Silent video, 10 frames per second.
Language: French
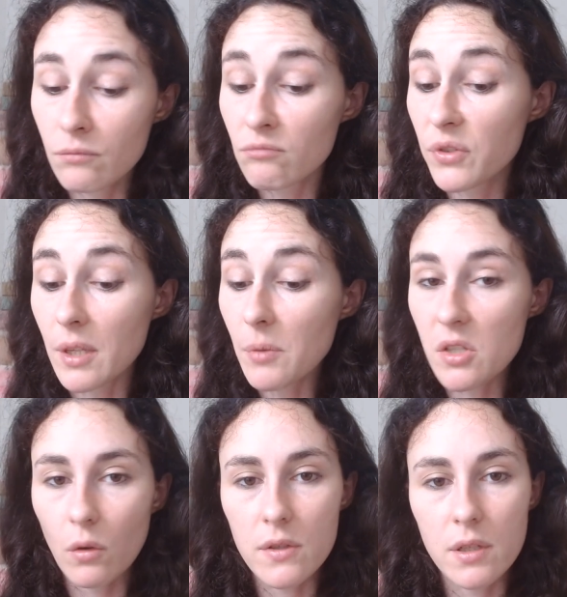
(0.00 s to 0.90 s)
finalement ils
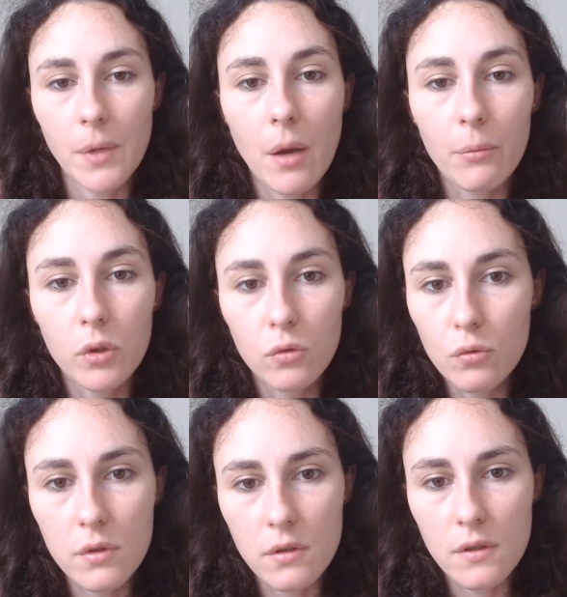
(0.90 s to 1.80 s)
se ressemblaient un peu
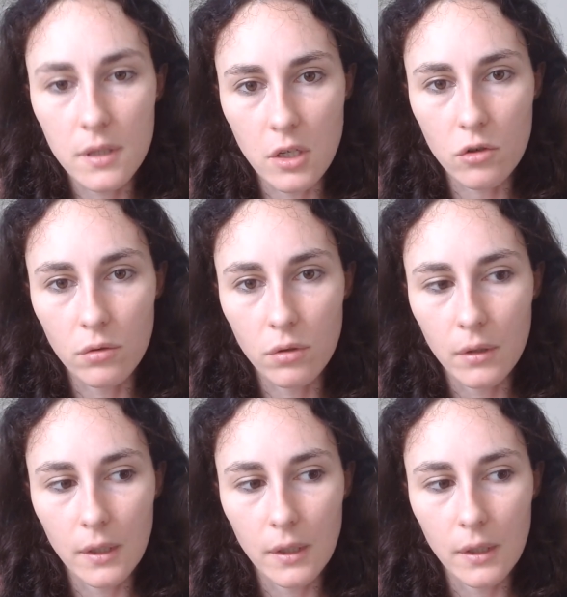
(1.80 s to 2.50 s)
tous, ces jeux.